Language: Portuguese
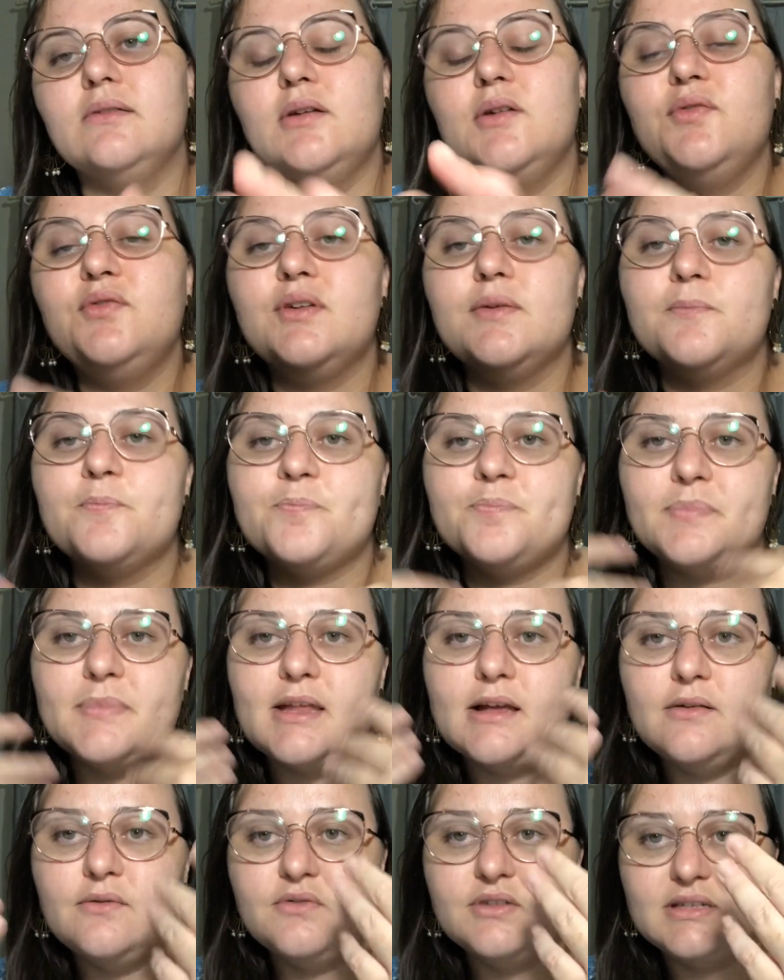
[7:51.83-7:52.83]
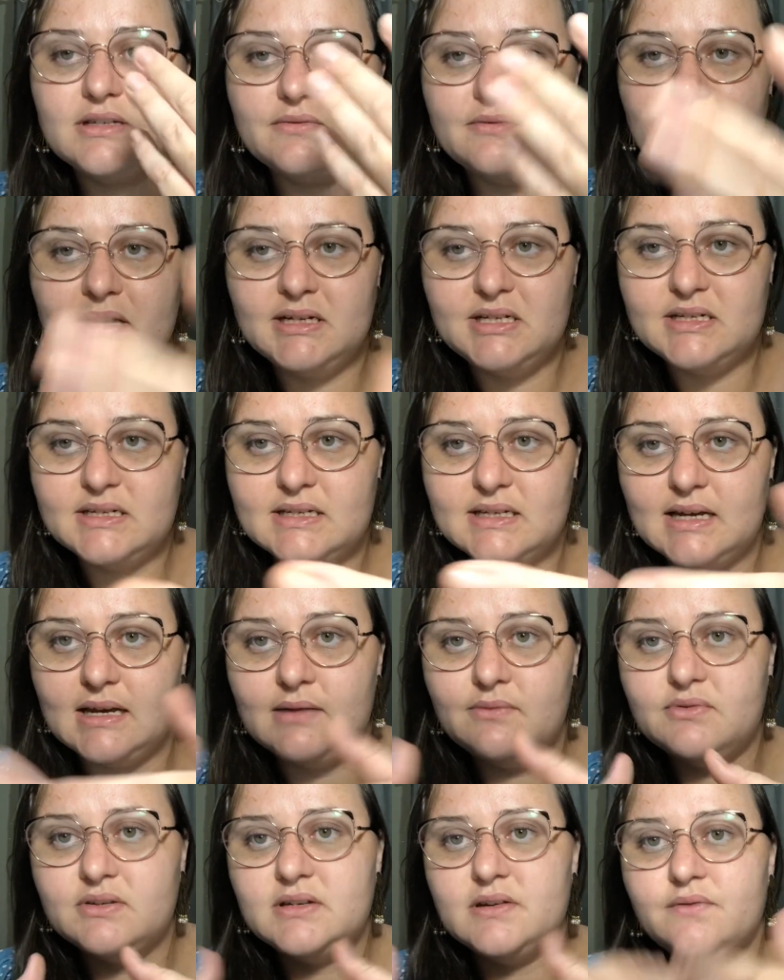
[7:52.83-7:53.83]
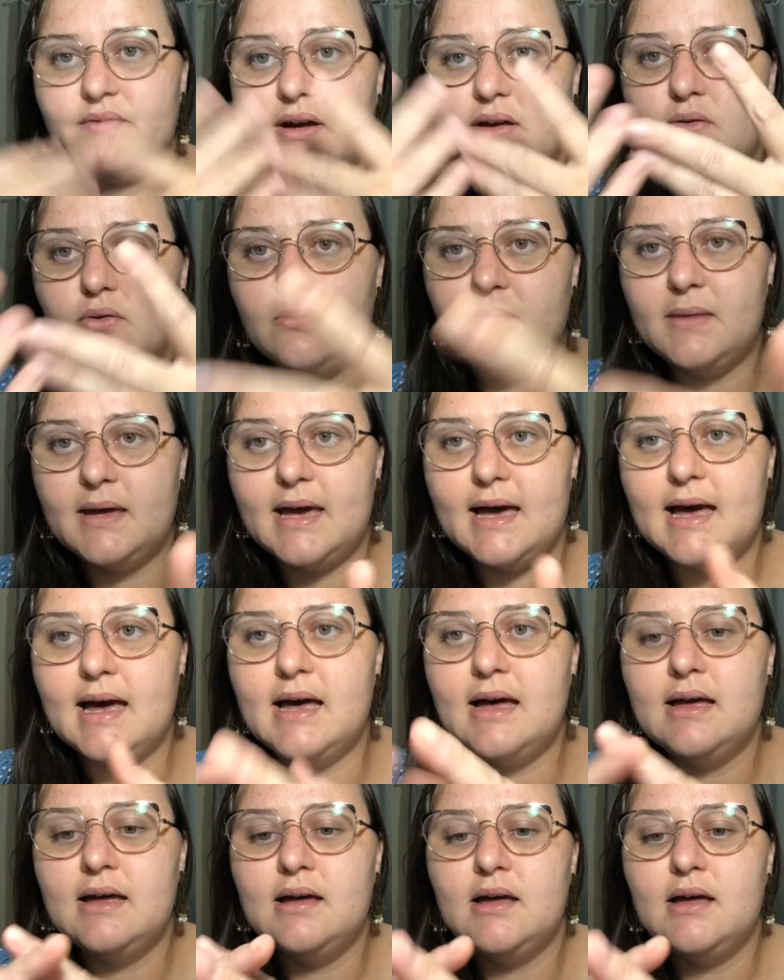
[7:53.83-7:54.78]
Enfim, você vai dizer, você vai nomear